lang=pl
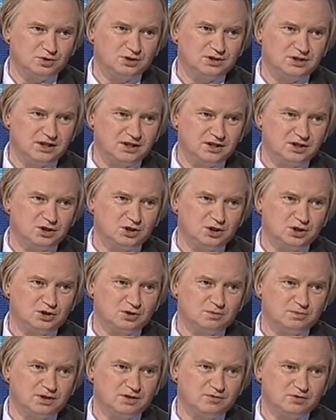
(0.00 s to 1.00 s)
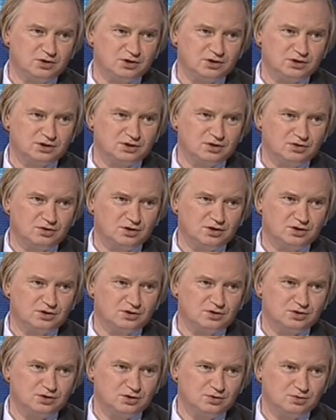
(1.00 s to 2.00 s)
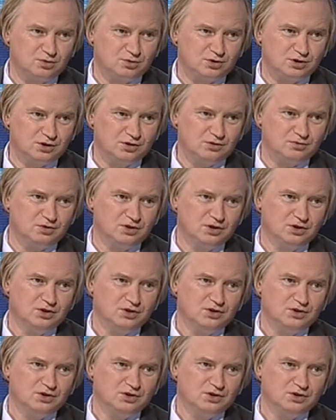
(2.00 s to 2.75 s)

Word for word: Uznaje się, że prawo jest zgodne z konstytucją,